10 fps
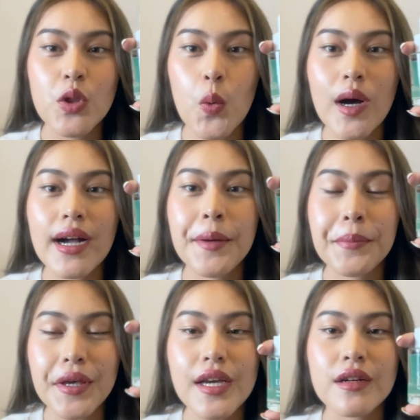ตัว
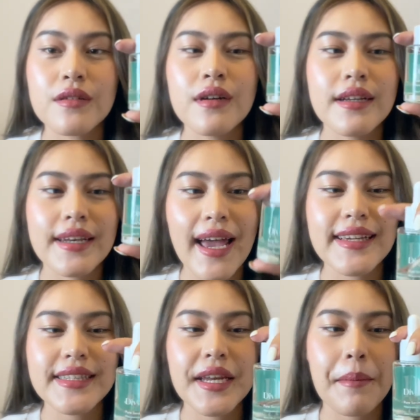Pure
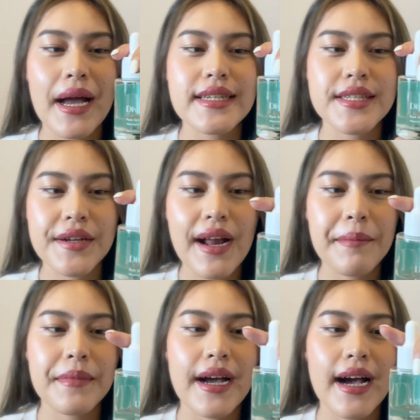Niacinamide
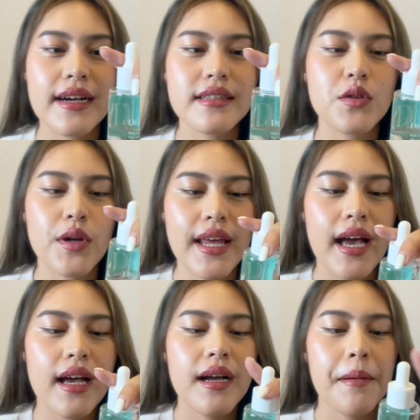Serum นะคะคือตัวเนี้ย